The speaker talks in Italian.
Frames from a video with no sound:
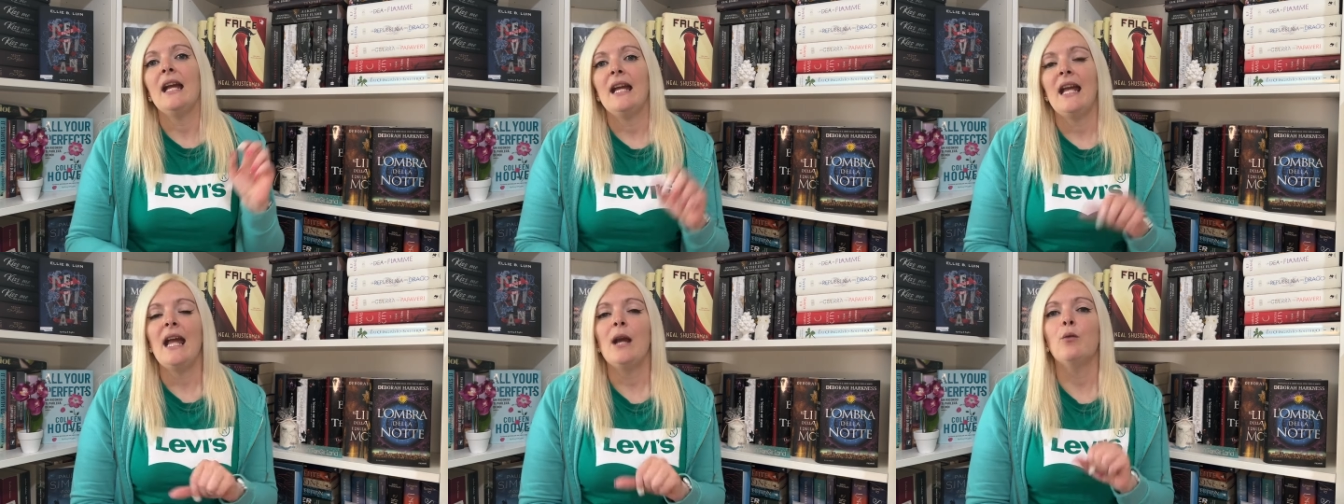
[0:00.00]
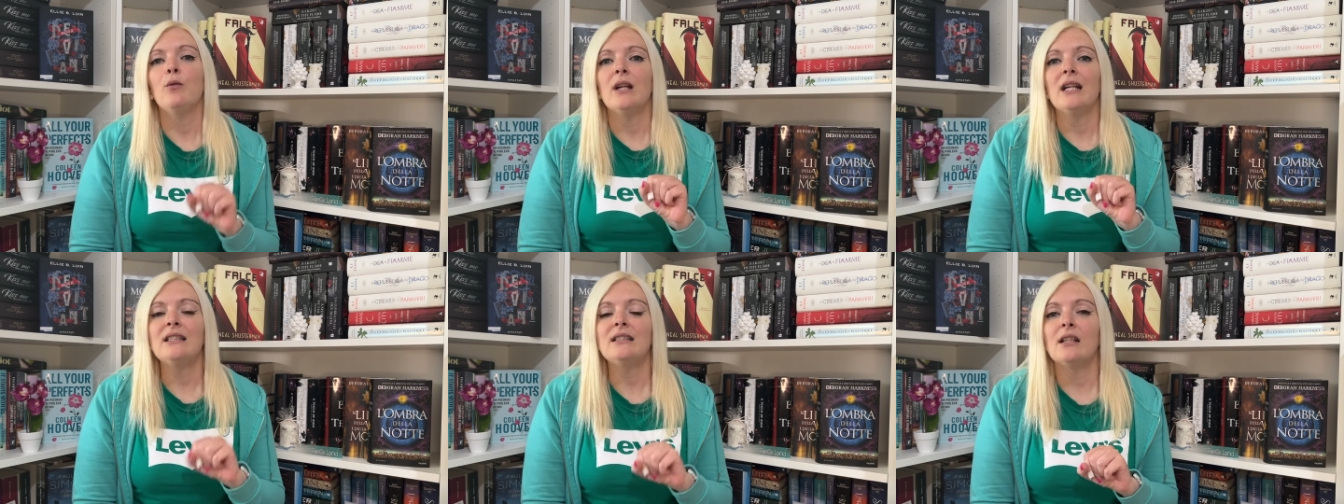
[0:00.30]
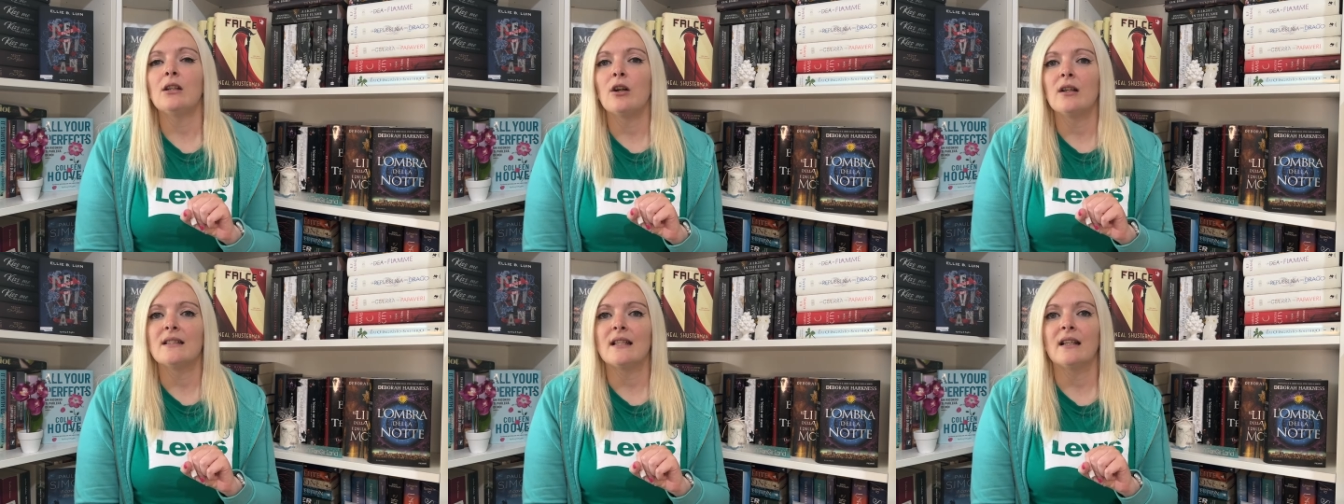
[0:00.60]
E
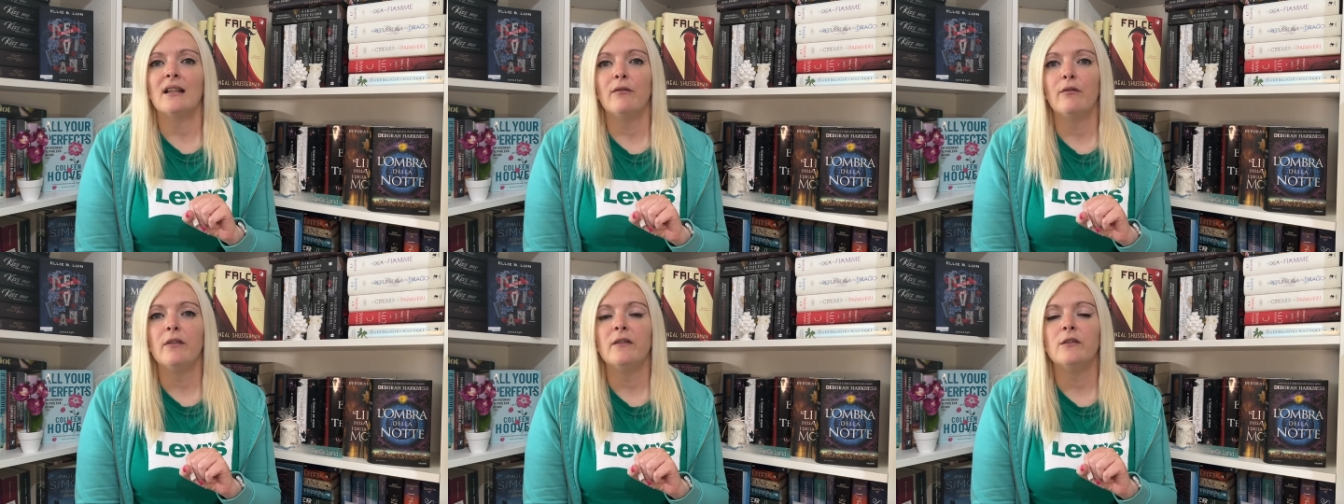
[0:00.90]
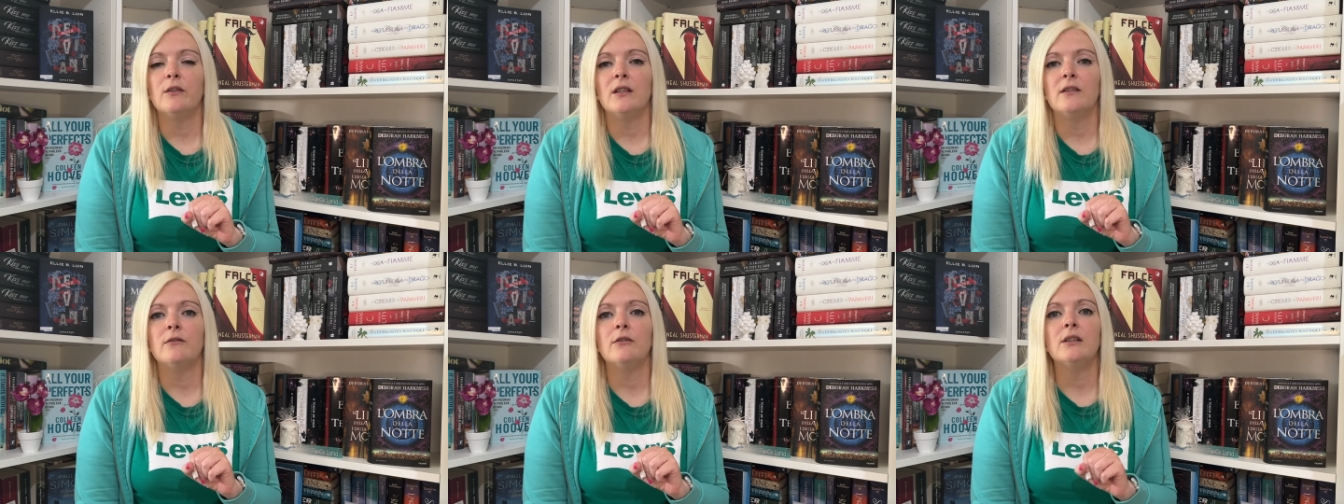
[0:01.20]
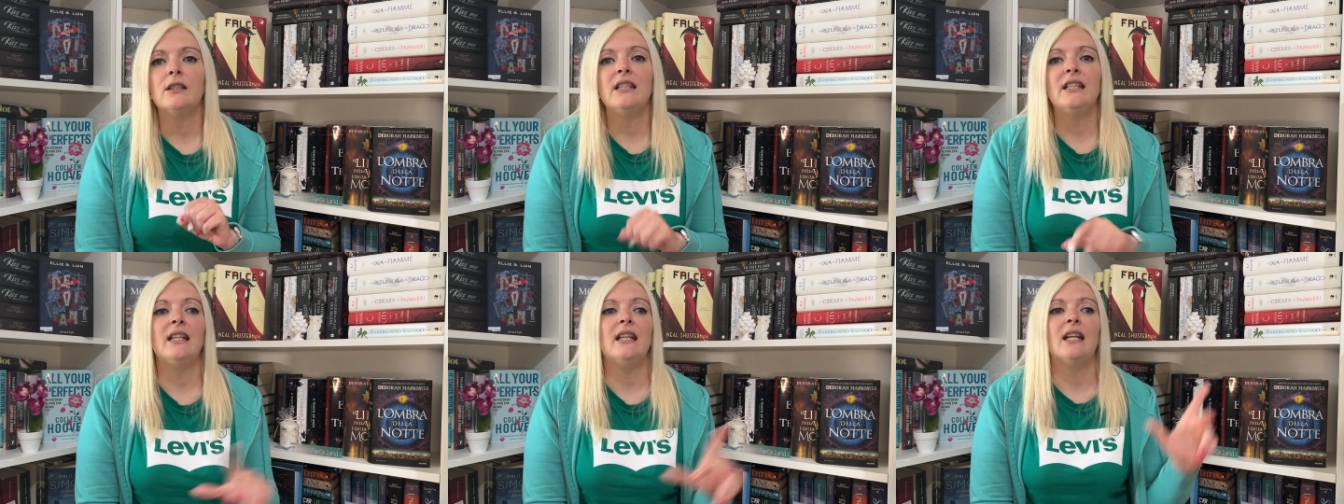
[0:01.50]
un'altra cosa che vi volevo
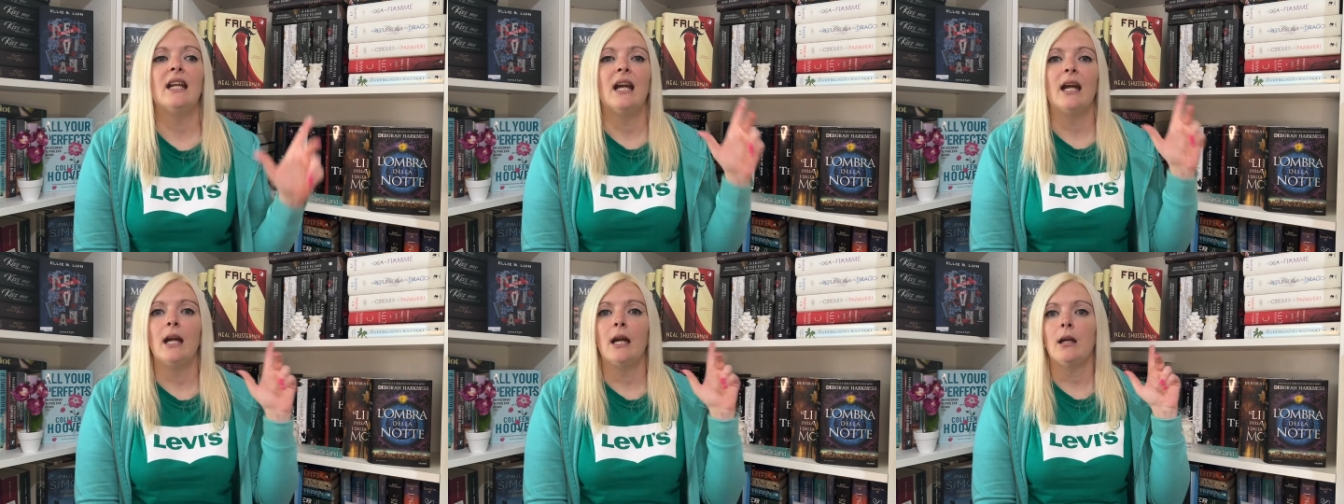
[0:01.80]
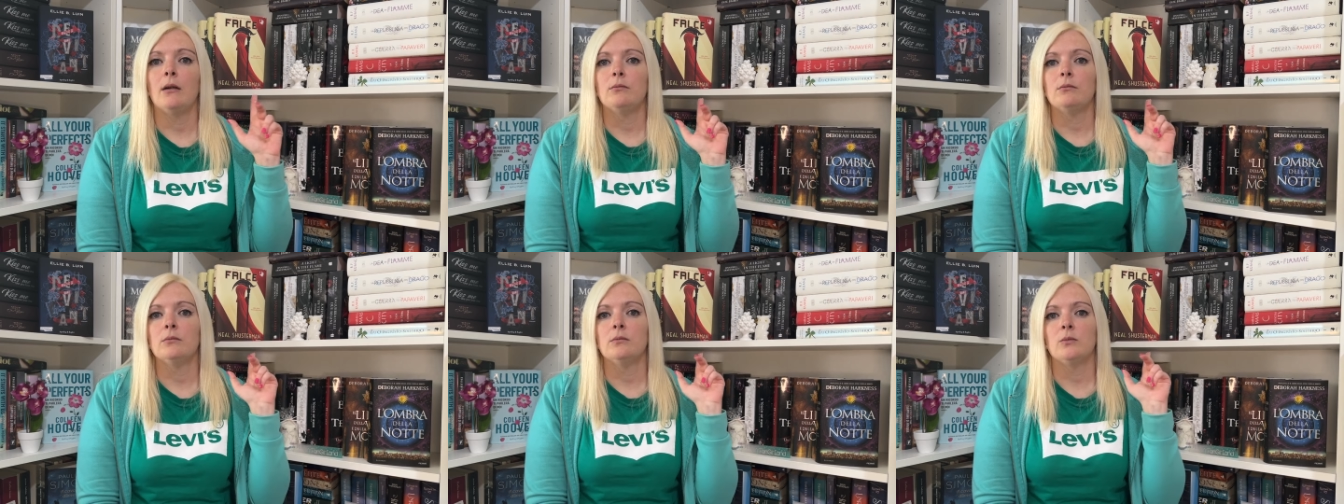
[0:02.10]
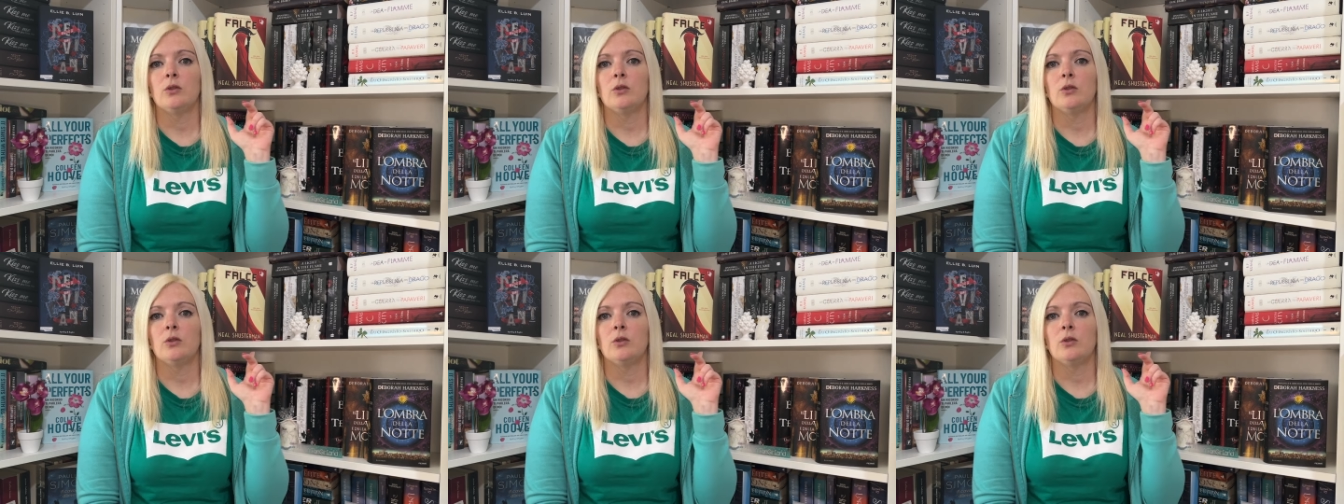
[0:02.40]
dire,